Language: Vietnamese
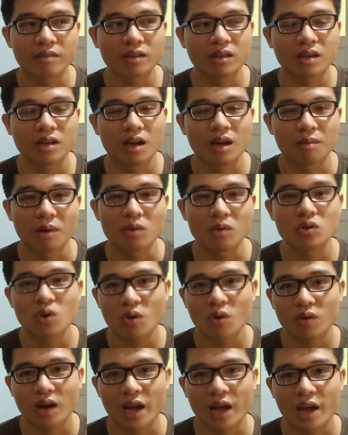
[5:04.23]
cái vấn đề mấu
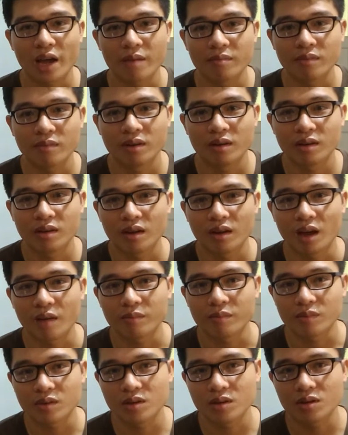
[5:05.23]
chốt là em
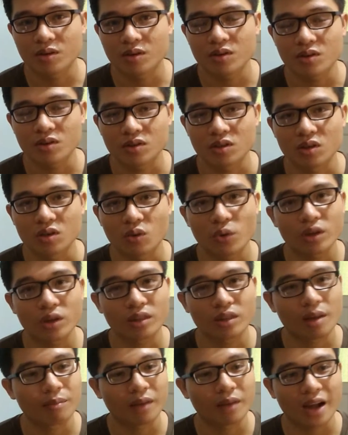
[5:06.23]
em chưa có được sự
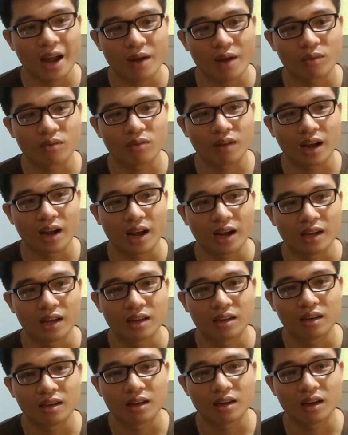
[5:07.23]
quyết tâm cao và
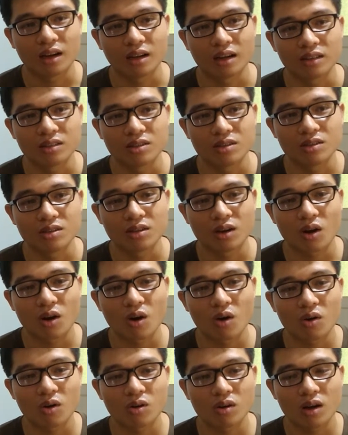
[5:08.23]
à, chưa
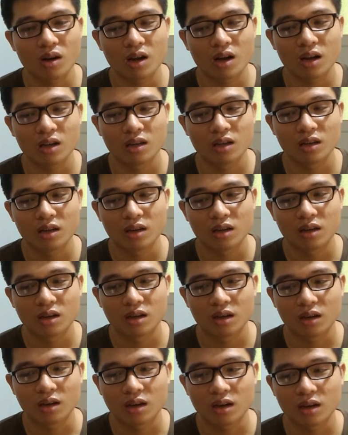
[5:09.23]
có
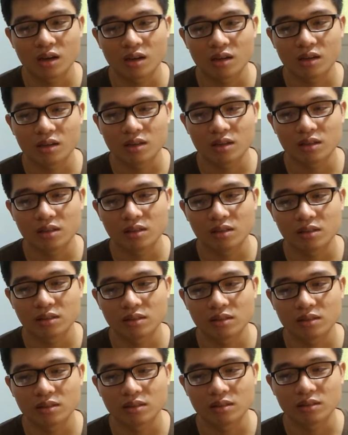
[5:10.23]
à,
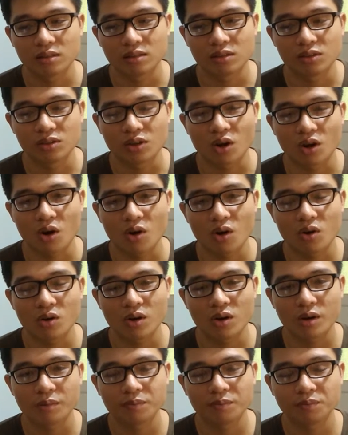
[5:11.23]
chưa
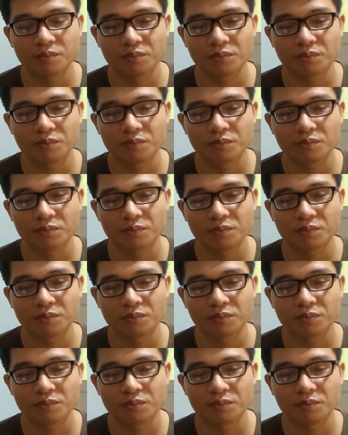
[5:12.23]
có